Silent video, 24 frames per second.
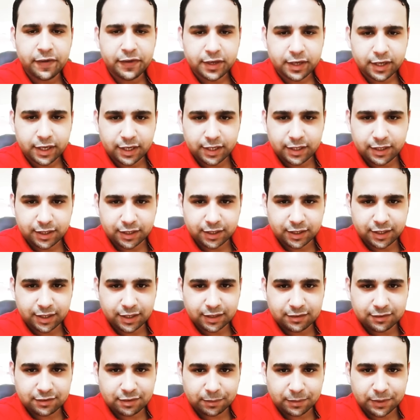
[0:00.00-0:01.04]
ايا
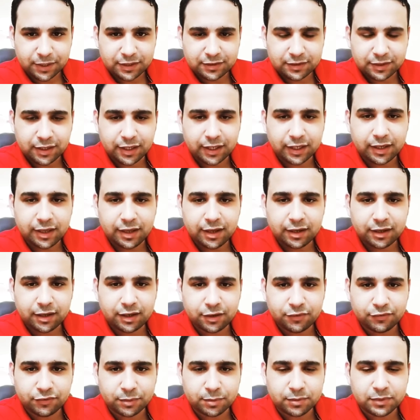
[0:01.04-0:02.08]
كان طبيعه
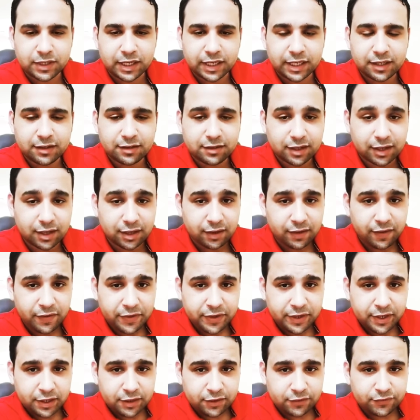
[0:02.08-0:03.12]
العلاقه في بدايتها
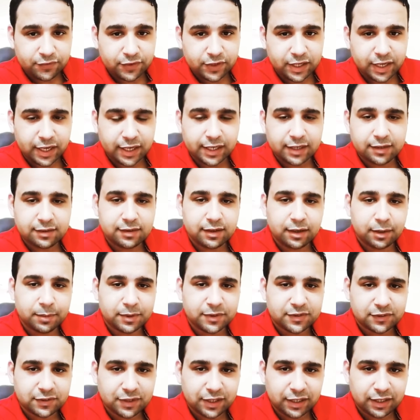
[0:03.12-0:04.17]
في نهايتها
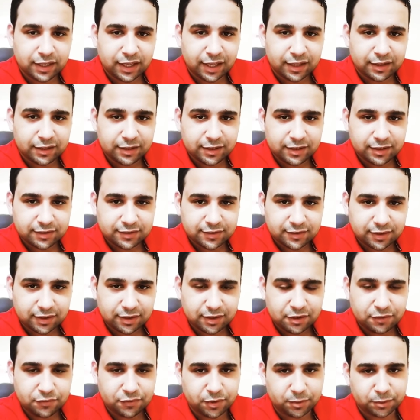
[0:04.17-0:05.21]
بس احنا عندنا
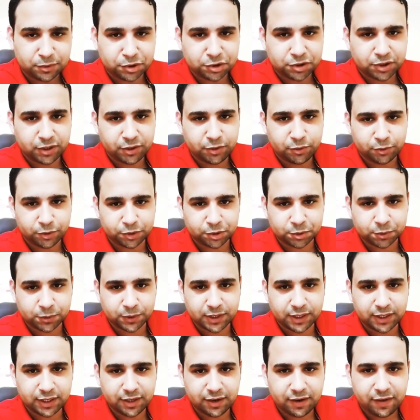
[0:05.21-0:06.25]
الثقافة مش حلوة
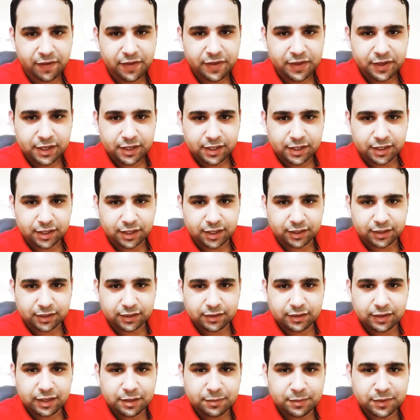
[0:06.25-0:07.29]
شوية يعني
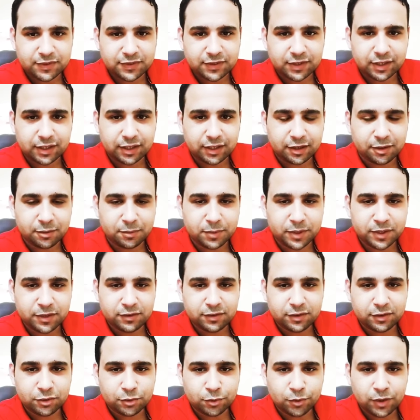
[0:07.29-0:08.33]
تلاقي مثلا
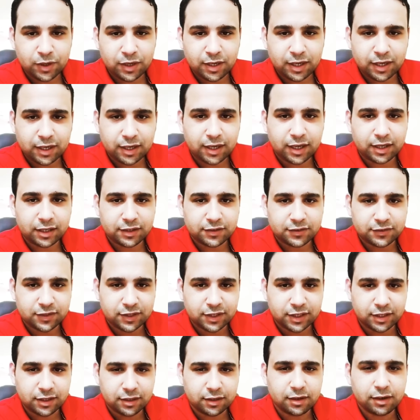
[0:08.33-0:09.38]
البنت تقول لك انا
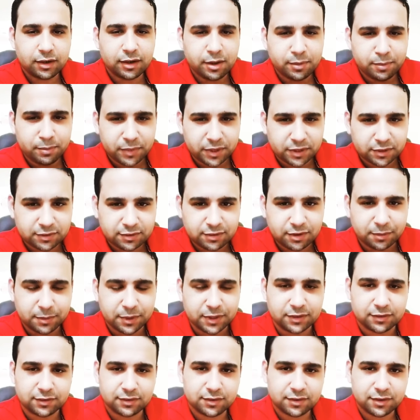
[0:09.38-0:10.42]
سنجل لما
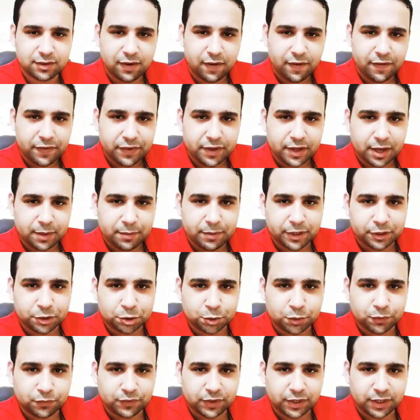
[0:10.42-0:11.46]
ارتبط ابقى
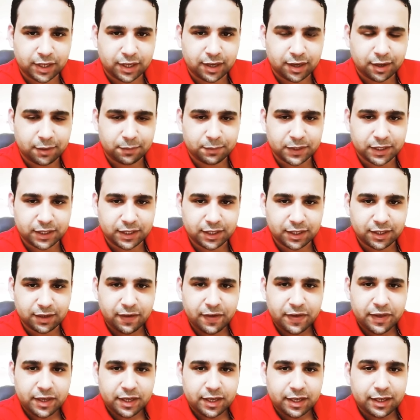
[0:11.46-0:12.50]
اشوف انا هعمل ايه
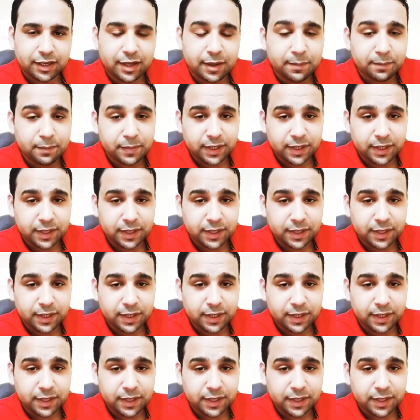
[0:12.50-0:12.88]
لما